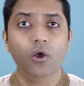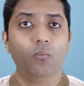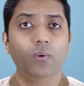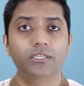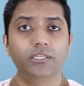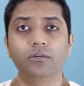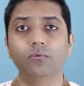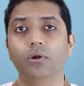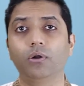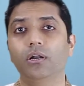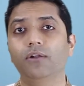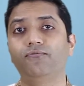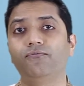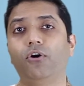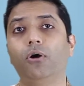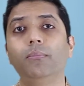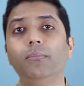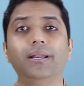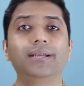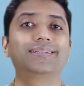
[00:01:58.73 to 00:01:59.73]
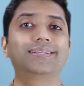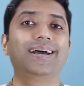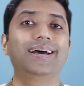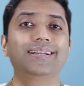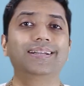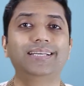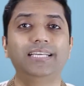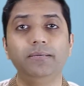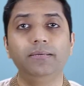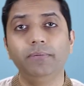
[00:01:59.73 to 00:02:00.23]
ওয়েস্টার্ন ওয়ার্ল্ডের ফর্মাল
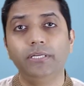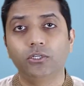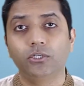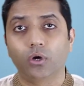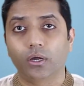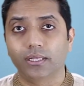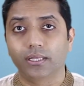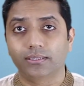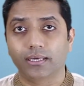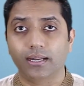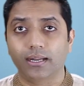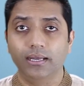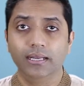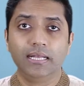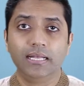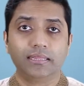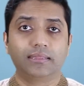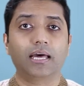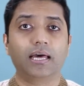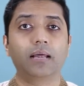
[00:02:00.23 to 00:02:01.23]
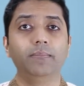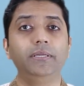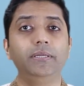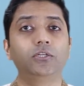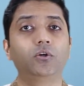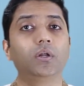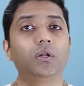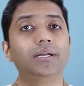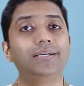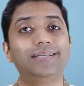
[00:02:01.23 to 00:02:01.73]
অ্যাটায়ার কী মিন করে তারা তারা
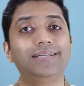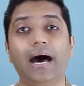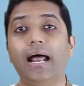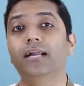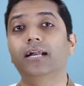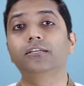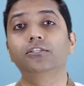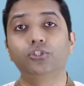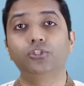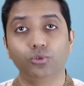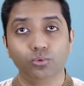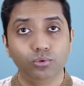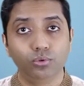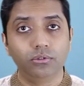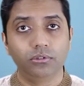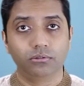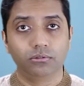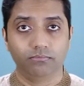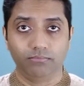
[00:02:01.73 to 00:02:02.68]
মিন করে ডার্ক স্যুট